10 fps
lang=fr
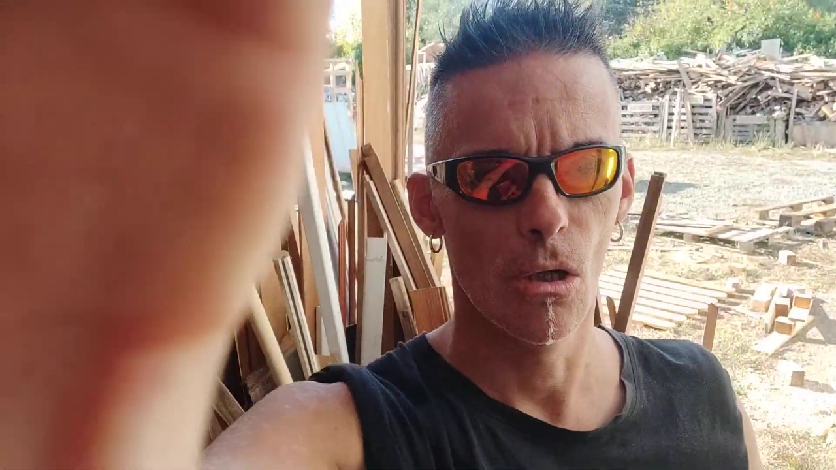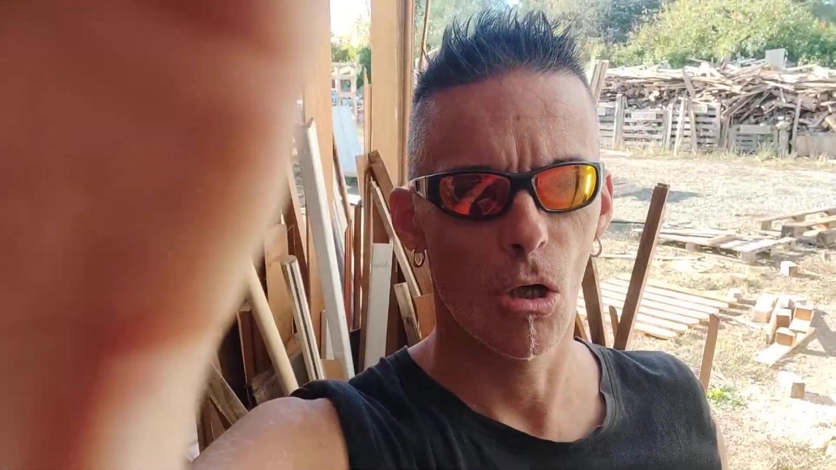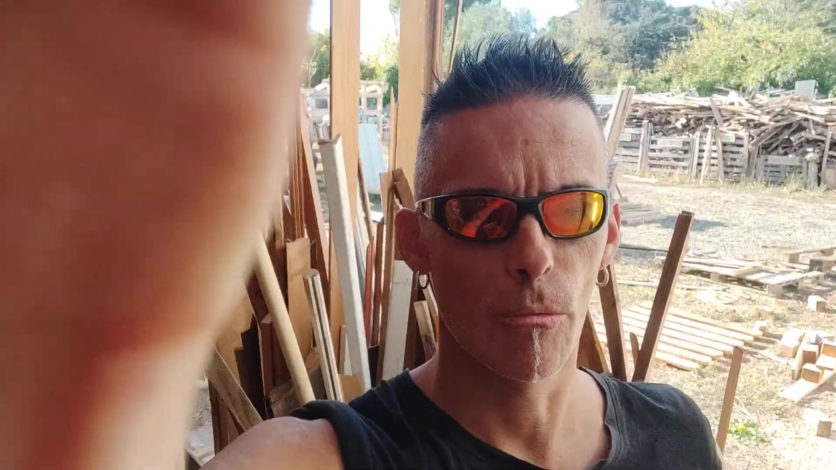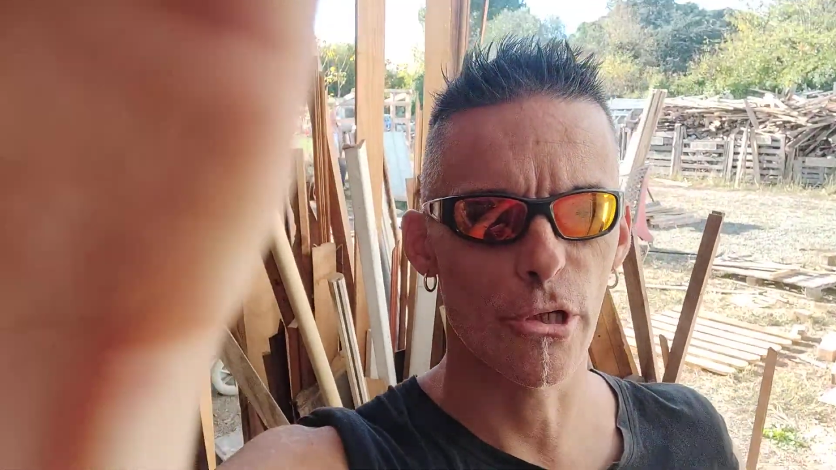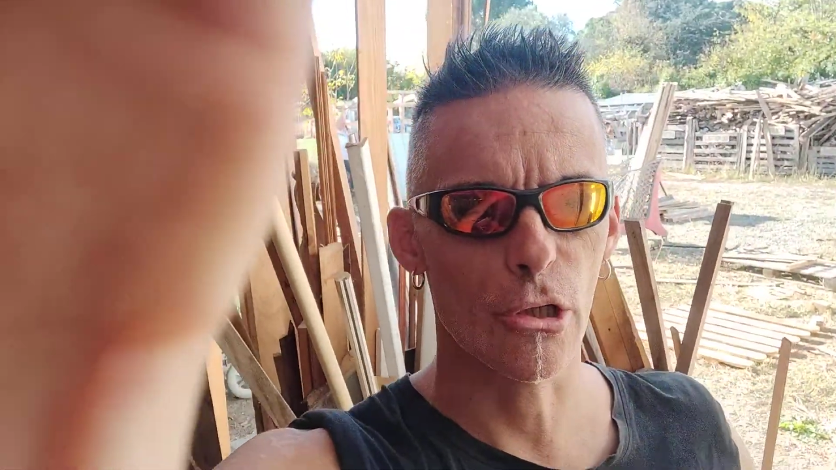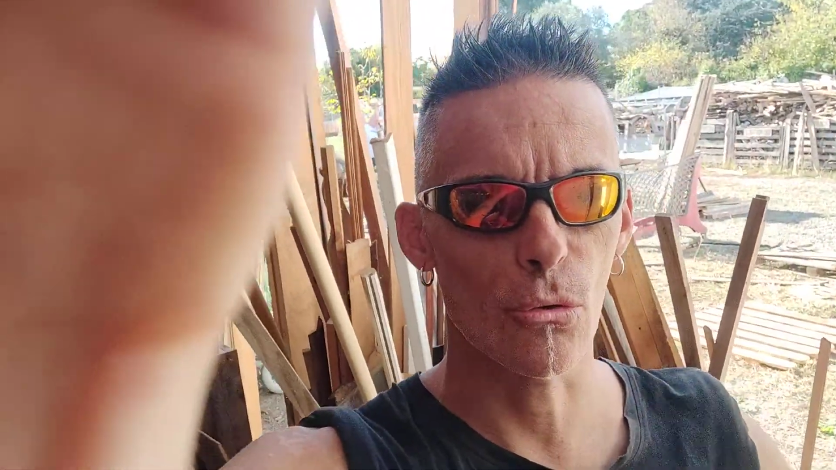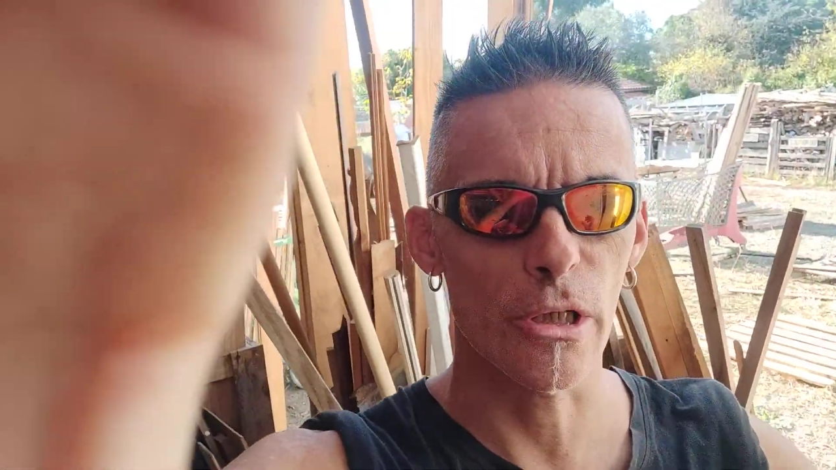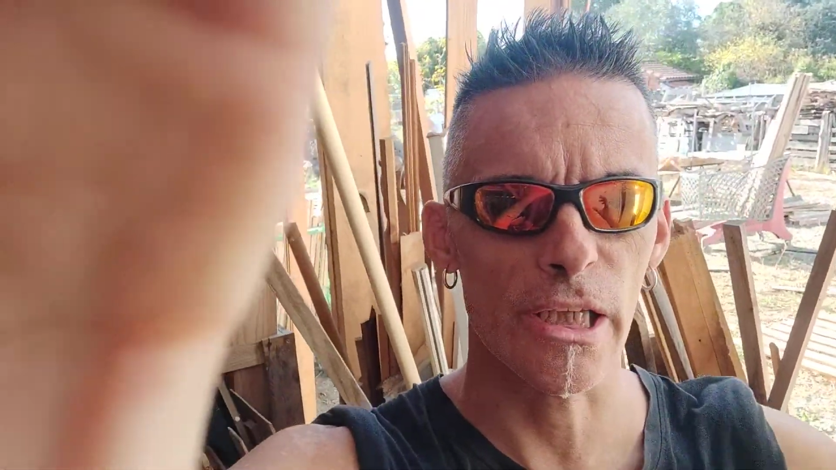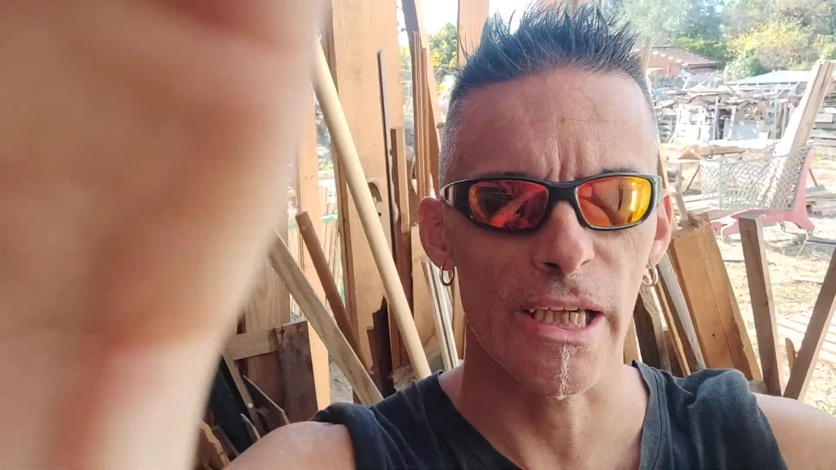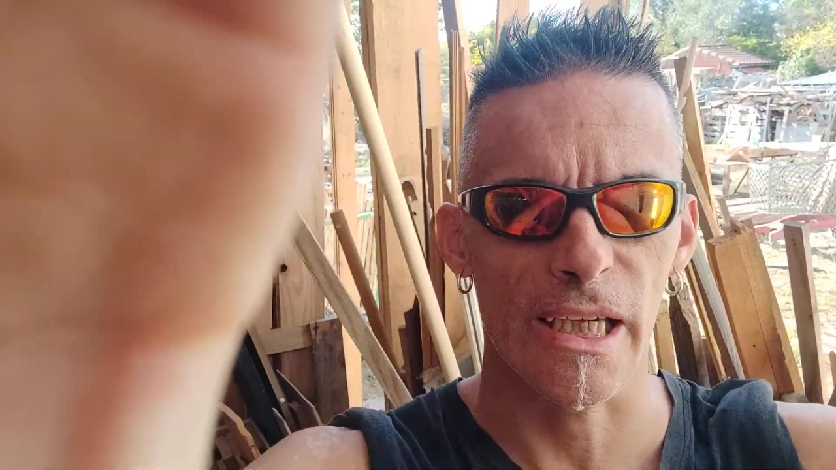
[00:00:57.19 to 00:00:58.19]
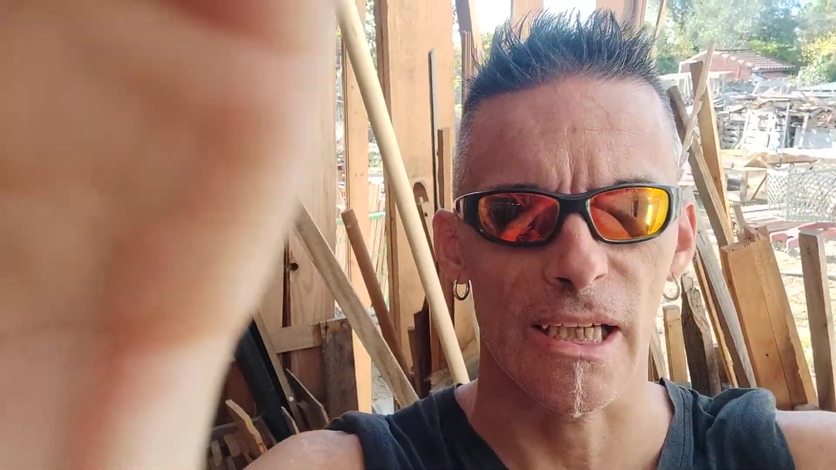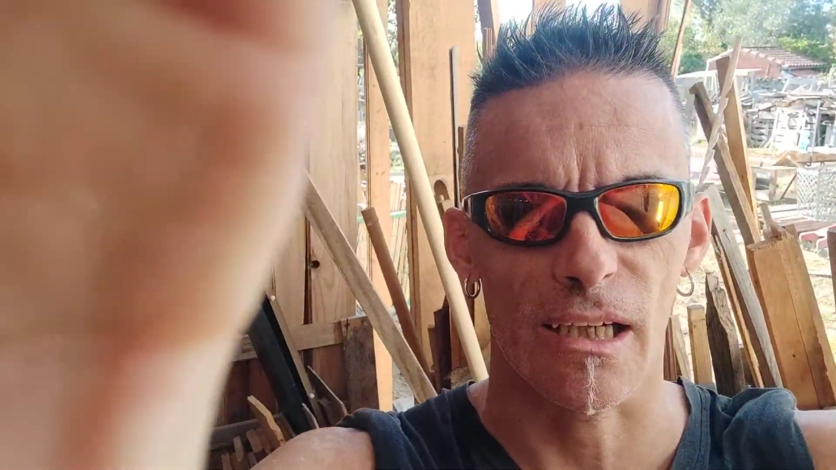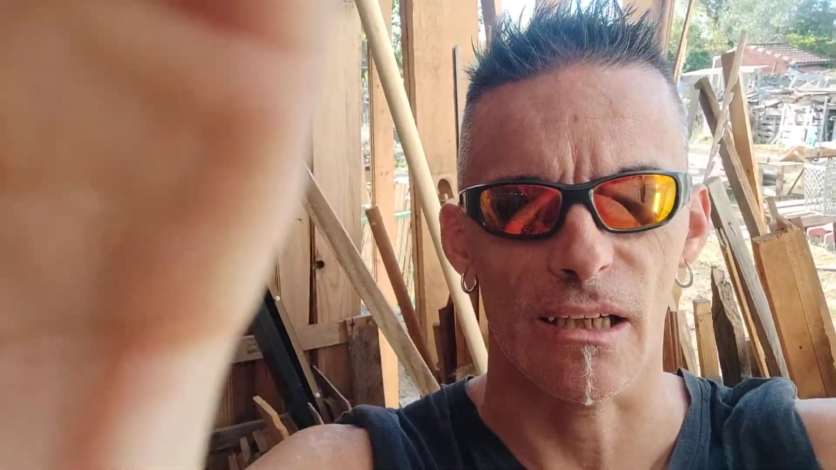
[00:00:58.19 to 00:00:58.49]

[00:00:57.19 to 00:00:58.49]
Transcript: objets culinaires,